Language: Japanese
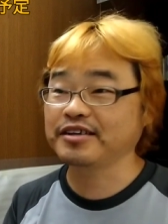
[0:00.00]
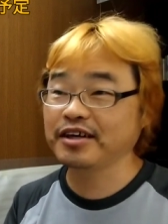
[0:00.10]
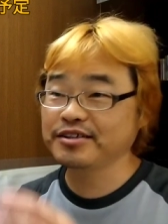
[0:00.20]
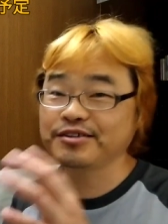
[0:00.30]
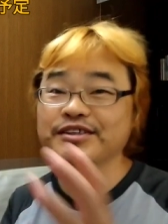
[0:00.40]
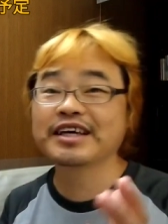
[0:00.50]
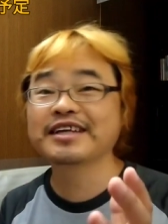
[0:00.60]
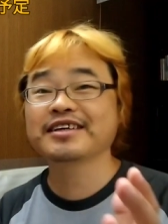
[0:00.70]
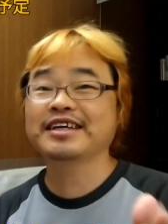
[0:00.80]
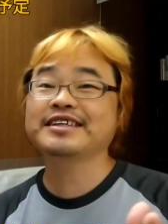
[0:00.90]
芸術
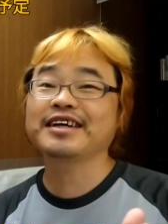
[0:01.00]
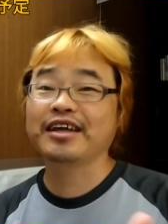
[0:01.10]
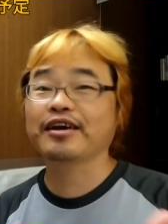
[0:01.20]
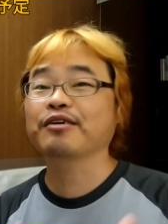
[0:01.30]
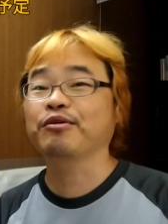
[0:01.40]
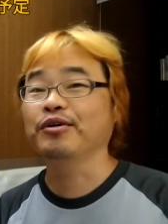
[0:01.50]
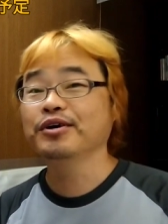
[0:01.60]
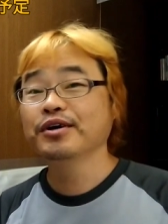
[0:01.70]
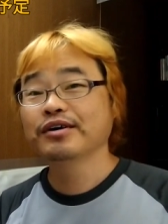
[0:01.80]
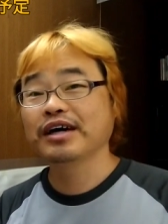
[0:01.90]
的な写真がね、結構、
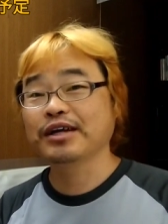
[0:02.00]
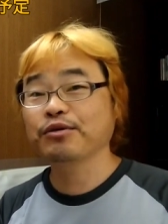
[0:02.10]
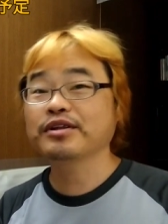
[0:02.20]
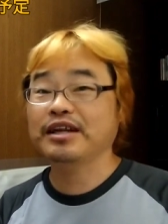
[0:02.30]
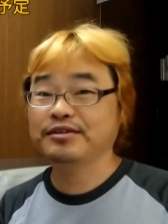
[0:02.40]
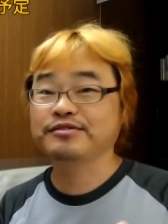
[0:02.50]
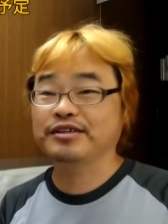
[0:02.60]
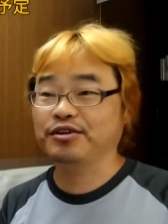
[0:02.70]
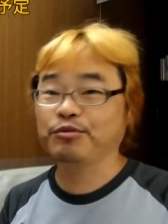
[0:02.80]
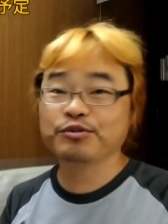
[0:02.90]
えー、撮れたりするんですよ。